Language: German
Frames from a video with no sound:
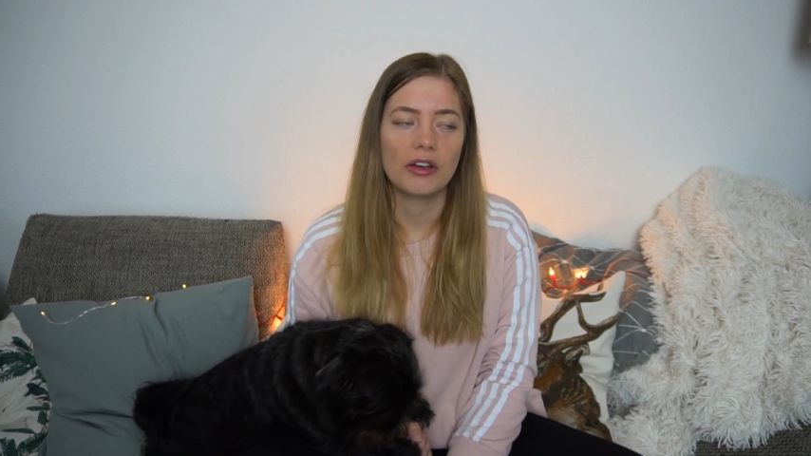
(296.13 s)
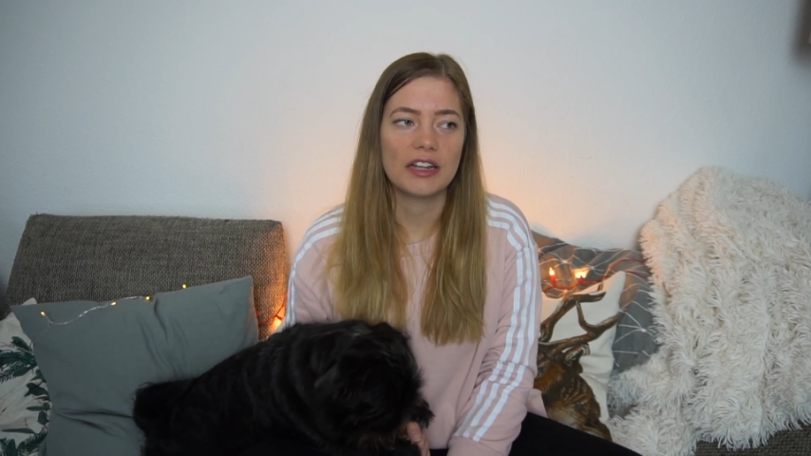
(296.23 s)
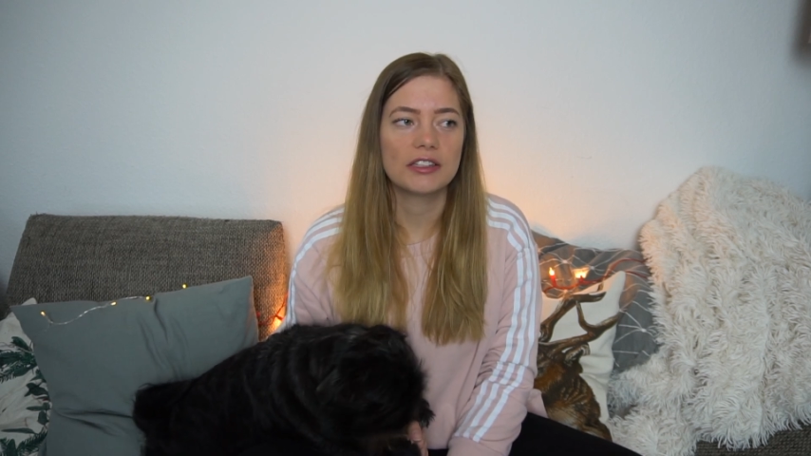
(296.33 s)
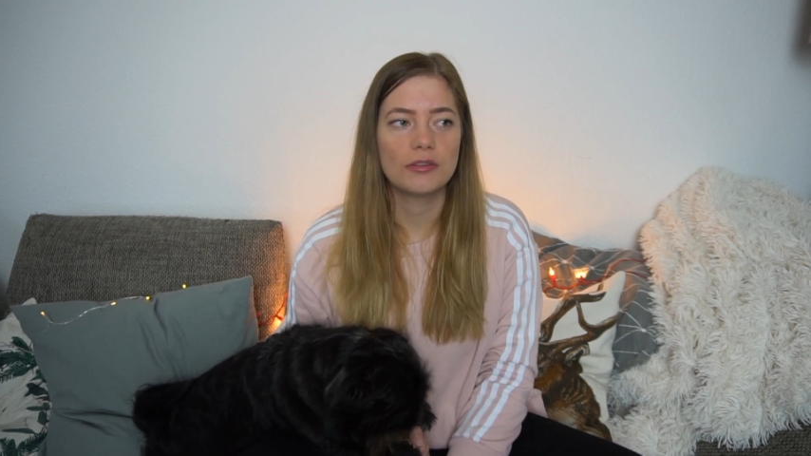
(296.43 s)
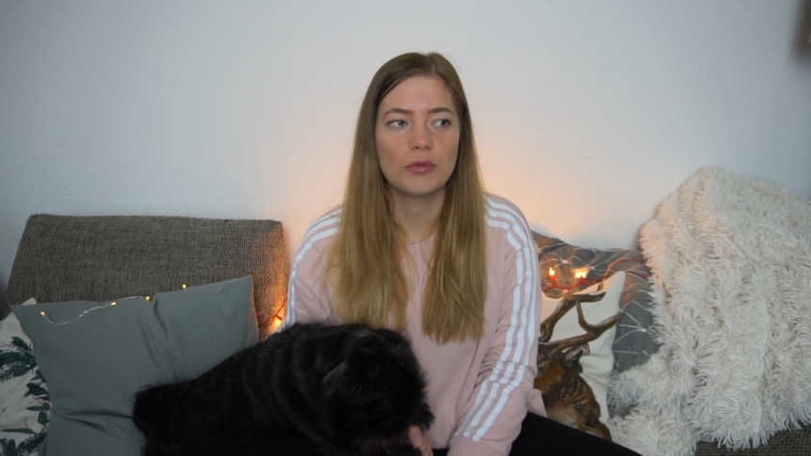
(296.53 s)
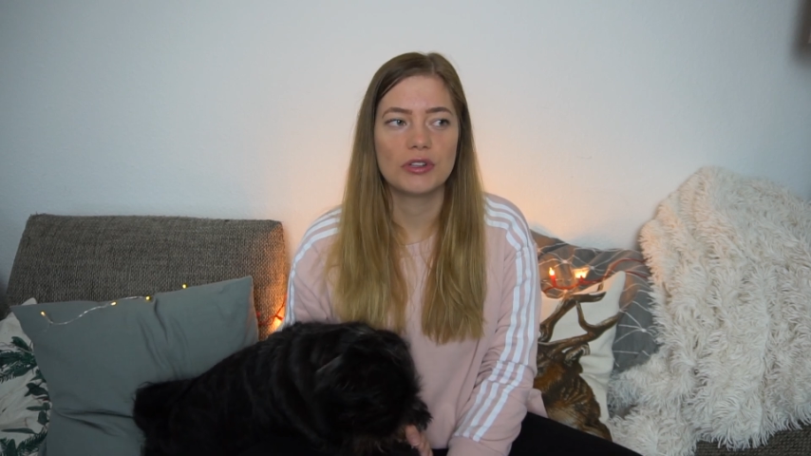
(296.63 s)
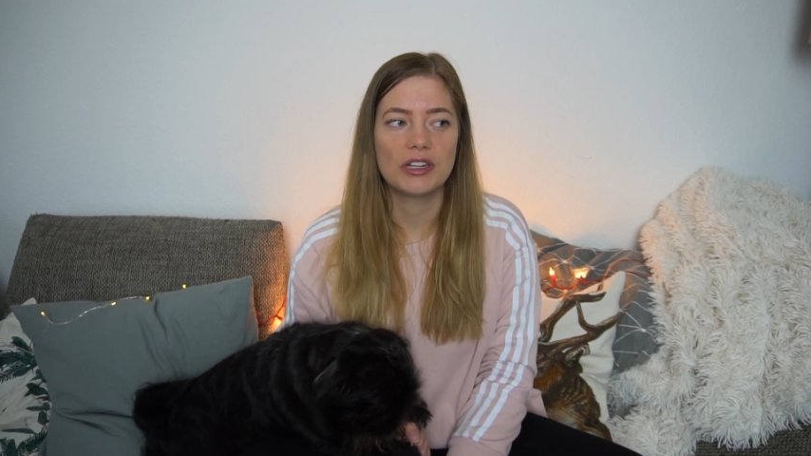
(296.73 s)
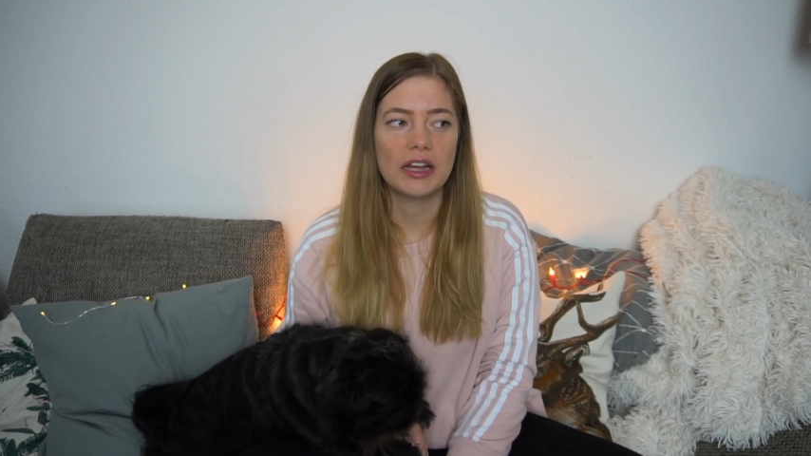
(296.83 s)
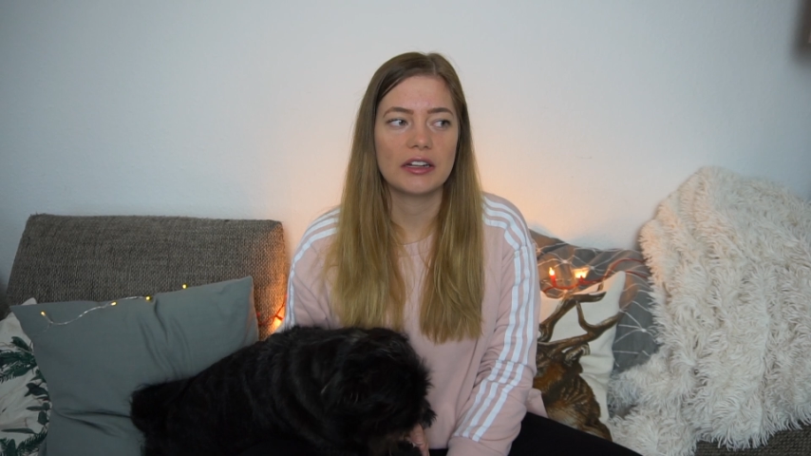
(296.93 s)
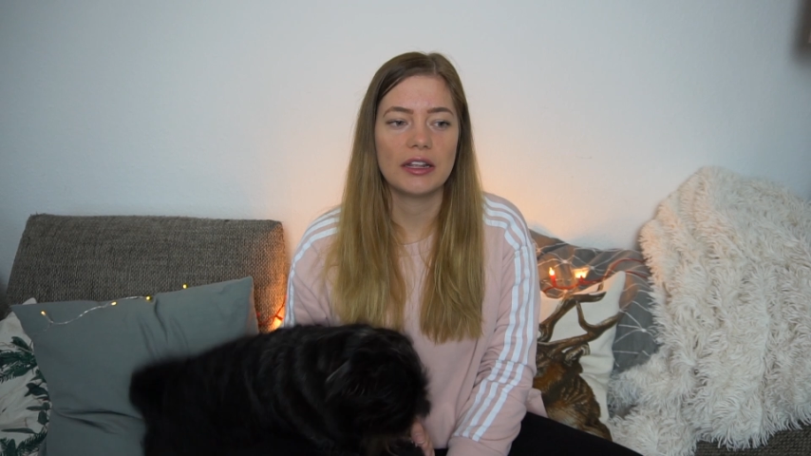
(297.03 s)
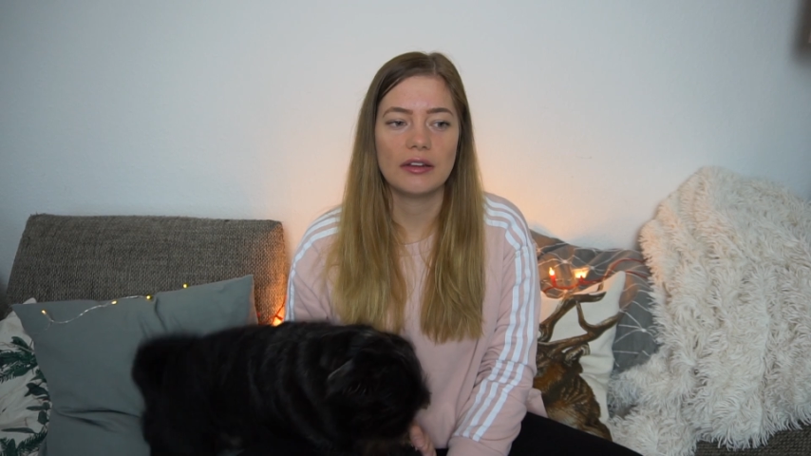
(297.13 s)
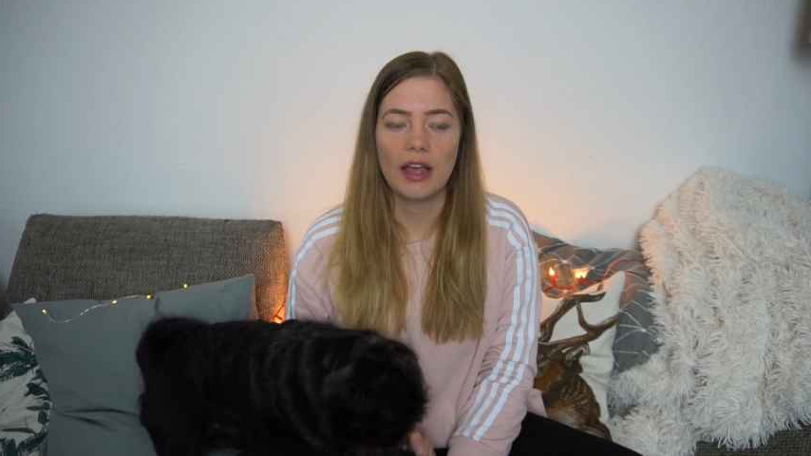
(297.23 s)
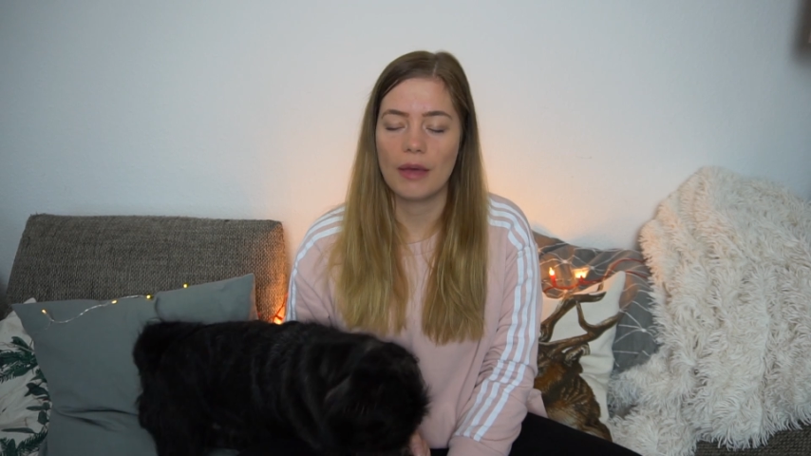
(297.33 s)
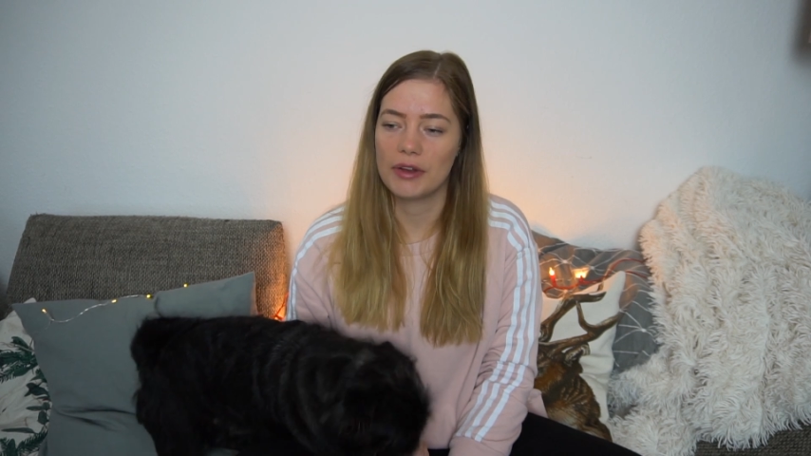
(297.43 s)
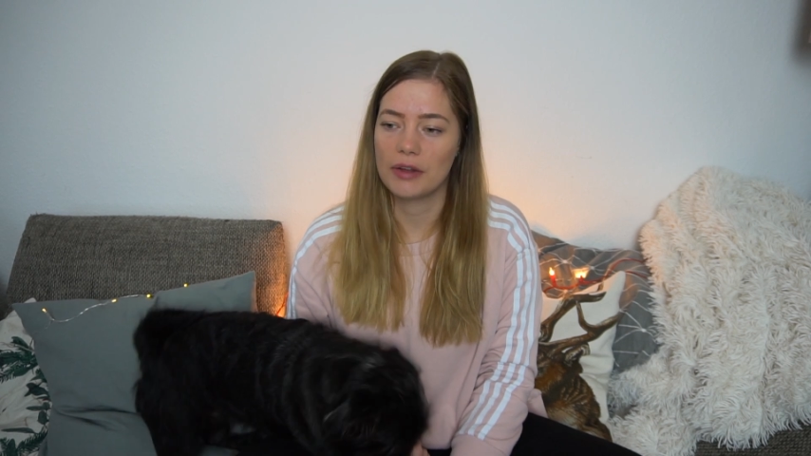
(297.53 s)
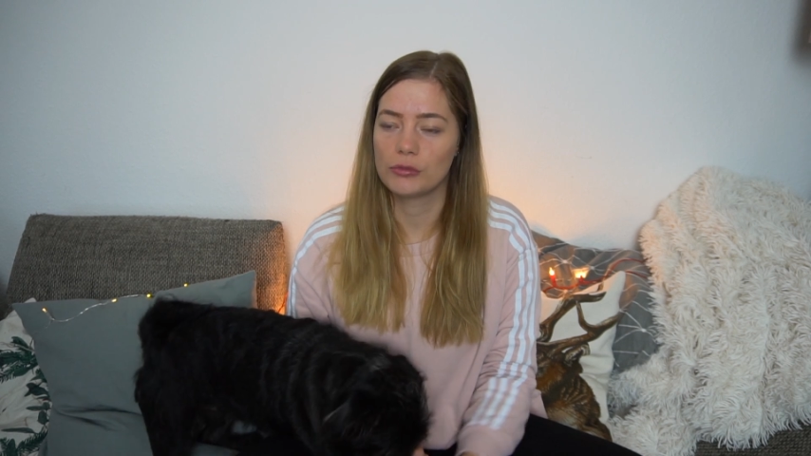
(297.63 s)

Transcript: ganz gemütlich langgehen, aber da